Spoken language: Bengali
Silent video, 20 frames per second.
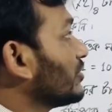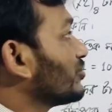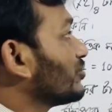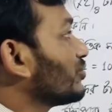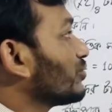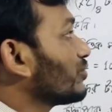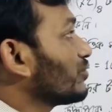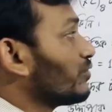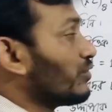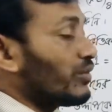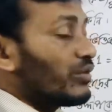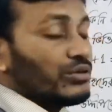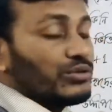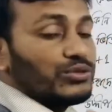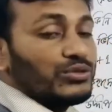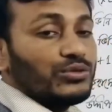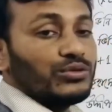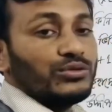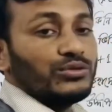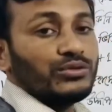যোগ
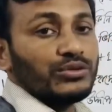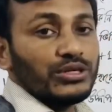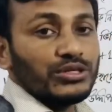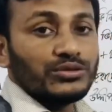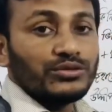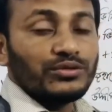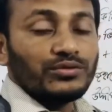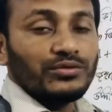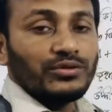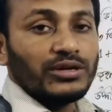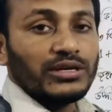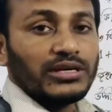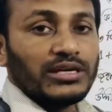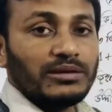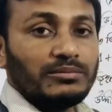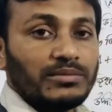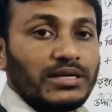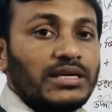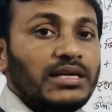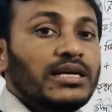যোগ করে যোগফলটা
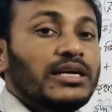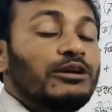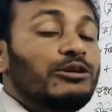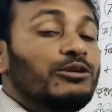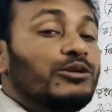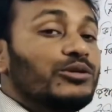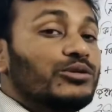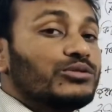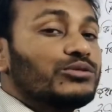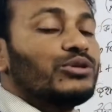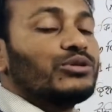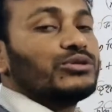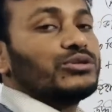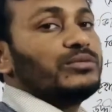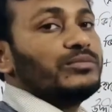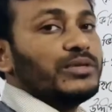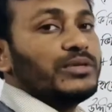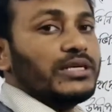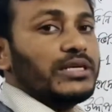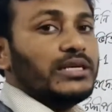আমরা
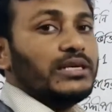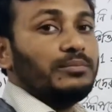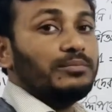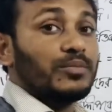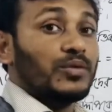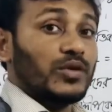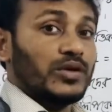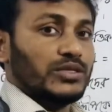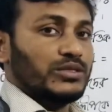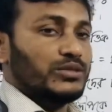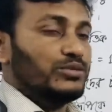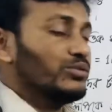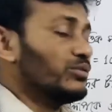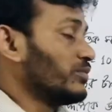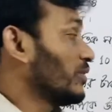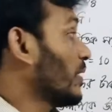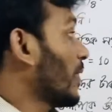দশমিকে প্রকাশ করব।